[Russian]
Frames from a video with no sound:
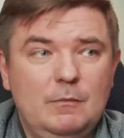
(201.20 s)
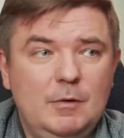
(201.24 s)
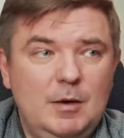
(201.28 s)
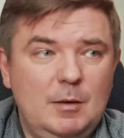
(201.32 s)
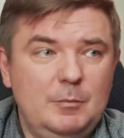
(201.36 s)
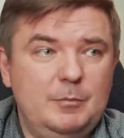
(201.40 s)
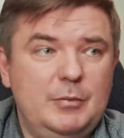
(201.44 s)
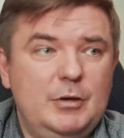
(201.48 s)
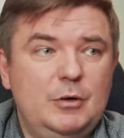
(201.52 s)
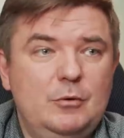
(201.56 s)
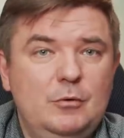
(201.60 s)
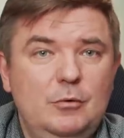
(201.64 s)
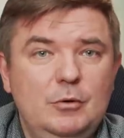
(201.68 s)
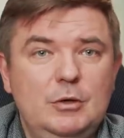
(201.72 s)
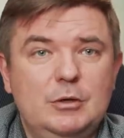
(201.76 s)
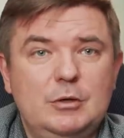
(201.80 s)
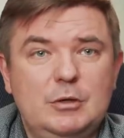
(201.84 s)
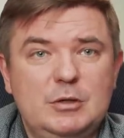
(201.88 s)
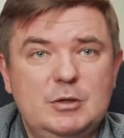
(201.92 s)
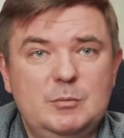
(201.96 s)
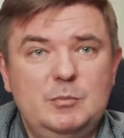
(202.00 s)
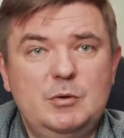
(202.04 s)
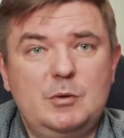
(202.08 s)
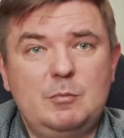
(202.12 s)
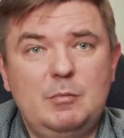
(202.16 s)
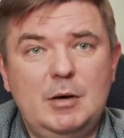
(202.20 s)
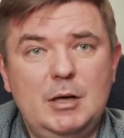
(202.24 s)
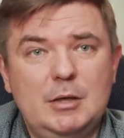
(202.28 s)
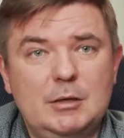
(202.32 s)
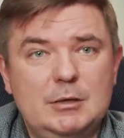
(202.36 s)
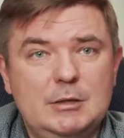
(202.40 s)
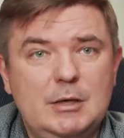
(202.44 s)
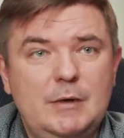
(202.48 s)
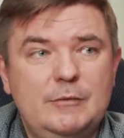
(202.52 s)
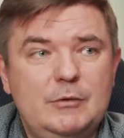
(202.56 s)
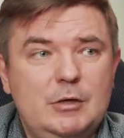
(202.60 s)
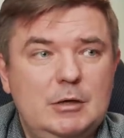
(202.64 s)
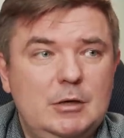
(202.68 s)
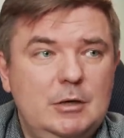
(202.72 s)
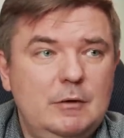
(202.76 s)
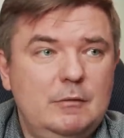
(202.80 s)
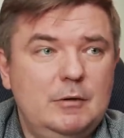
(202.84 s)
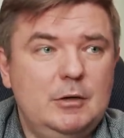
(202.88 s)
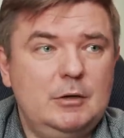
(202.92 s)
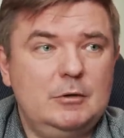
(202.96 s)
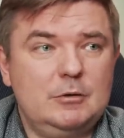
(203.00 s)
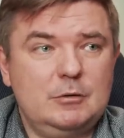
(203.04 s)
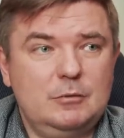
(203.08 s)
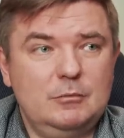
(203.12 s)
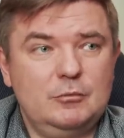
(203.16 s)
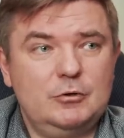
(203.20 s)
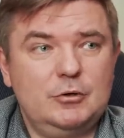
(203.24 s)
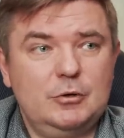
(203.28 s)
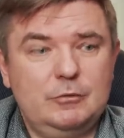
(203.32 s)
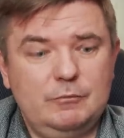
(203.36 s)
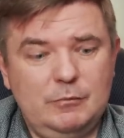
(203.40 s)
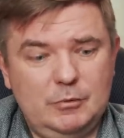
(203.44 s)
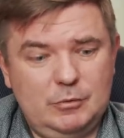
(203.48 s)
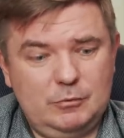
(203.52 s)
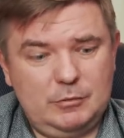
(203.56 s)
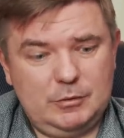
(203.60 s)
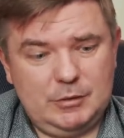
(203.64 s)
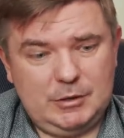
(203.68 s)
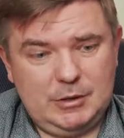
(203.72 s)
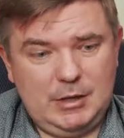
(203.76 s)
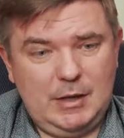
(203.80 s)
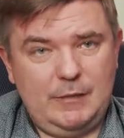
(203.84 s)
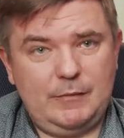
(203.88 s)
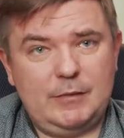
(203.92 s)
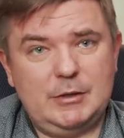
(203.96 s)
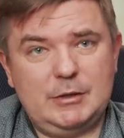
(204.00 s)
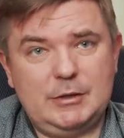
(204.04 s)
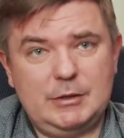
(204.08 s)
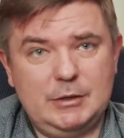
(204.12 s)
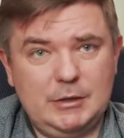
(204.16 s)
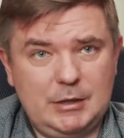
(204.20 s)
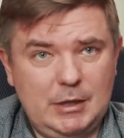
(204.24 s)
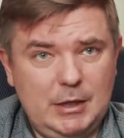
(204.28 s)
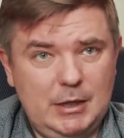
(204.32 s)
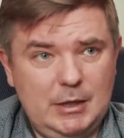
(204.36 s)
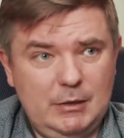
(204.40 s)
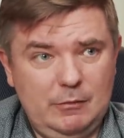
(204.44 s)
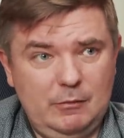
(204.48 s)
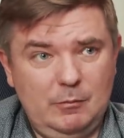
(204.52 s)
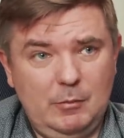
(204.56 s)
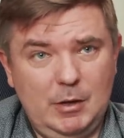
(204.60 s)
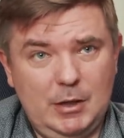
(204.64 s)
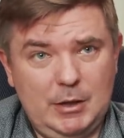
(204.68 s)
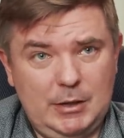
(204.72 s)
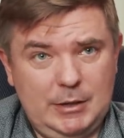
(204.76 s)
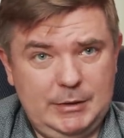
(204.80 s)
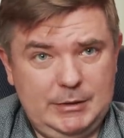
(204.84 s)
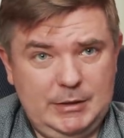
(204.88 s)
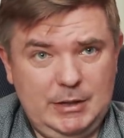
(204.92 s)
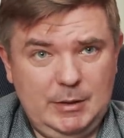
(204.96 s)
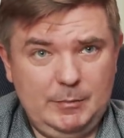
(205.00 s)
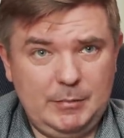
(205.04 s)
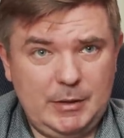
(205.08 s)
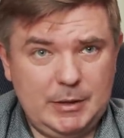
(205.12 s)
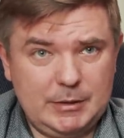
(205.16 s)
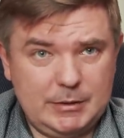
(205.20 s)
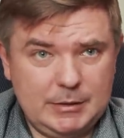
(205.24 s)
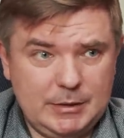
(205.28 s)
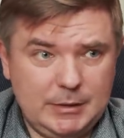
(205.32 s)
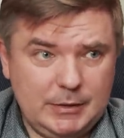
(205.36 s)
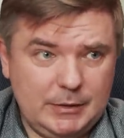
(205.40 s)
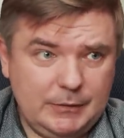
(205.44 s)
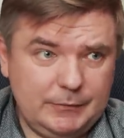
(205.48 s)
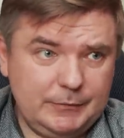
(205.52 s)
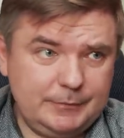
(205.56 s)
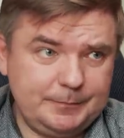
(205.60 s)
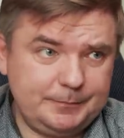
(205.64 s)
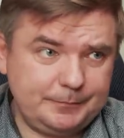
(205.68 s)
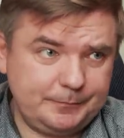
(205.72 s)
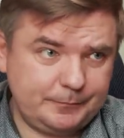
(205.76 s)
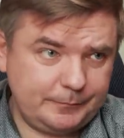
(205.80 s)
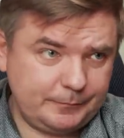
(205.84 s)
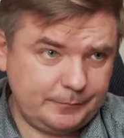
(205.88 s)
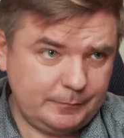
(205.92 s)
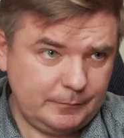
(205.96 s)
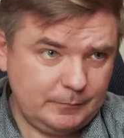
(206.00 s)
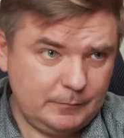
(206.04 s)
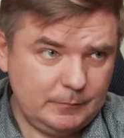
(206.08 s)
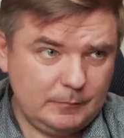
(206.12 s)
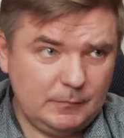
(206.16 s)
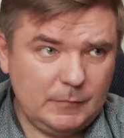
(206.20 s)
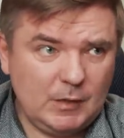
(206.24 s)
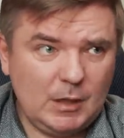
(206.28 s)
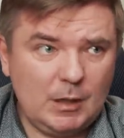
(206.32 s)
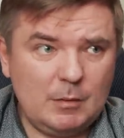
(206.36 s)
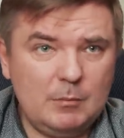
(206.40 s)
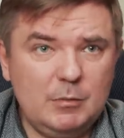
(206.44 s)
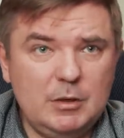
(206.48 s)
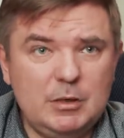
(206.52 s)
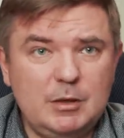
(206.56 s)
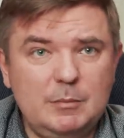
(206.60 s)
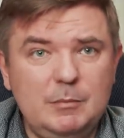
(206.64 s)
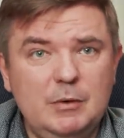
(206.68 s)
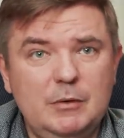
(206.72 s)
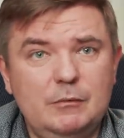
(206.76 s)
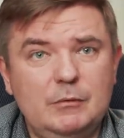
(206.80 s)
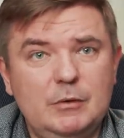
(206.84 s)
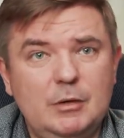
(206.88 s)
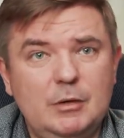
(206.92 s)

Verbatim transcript: Вам приходит и Сбербанк завтра говорит, слушай, вот ставка Центрального банка 7%, мы тебе